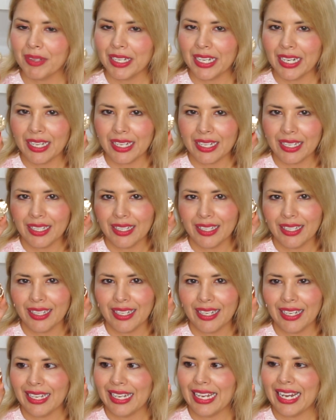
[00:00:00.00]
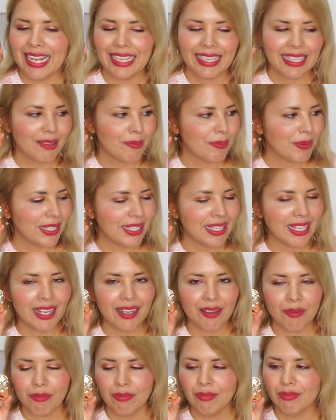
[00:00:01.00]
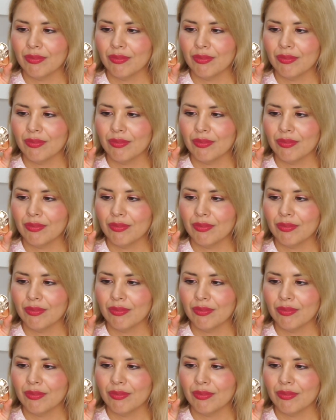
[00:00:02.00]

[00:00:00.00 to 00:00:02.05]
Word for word: Mirar, la tapita,